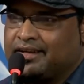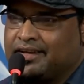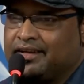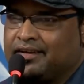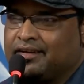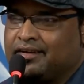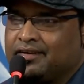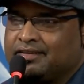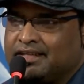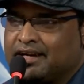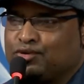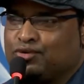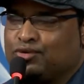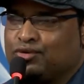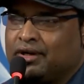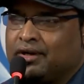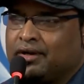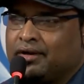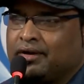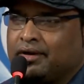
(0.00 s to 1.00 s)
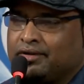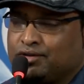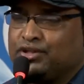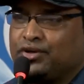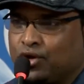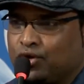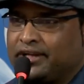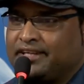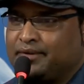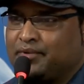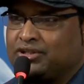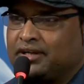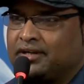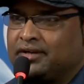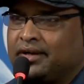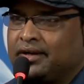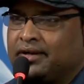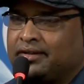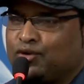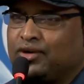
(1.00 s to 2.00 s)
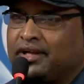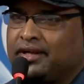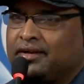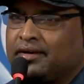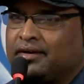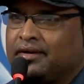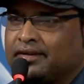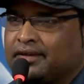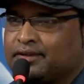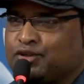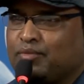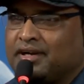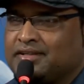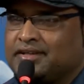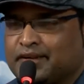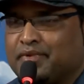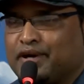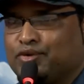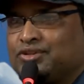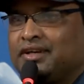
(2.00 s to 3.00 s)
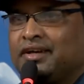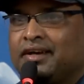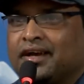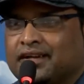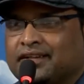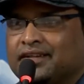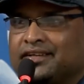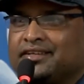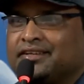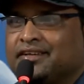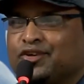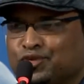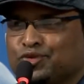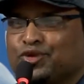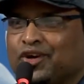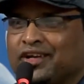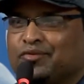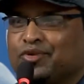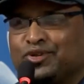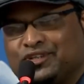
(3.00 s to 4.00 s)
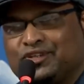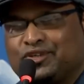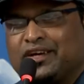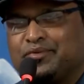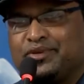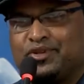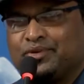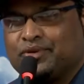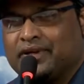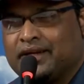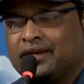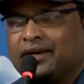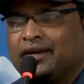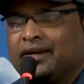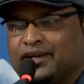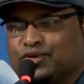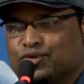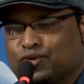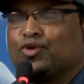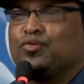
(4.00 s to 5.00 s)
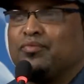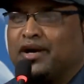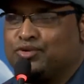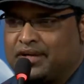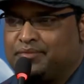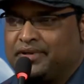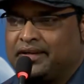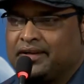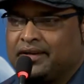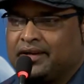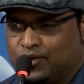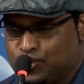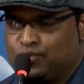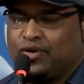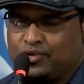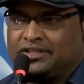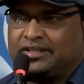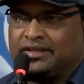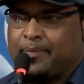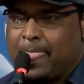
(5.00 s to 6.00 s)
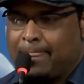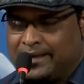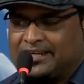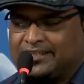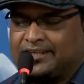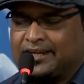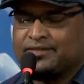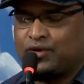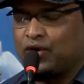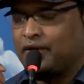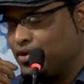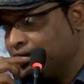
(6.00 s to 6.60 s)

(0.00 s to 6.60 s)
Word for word: কোয়ান্টাম মেথড ও টেলিপ্যাথি কি সংক্ষেপে এ হলো কোন রকম মাধ্যম ছাড়া দূরবর্তী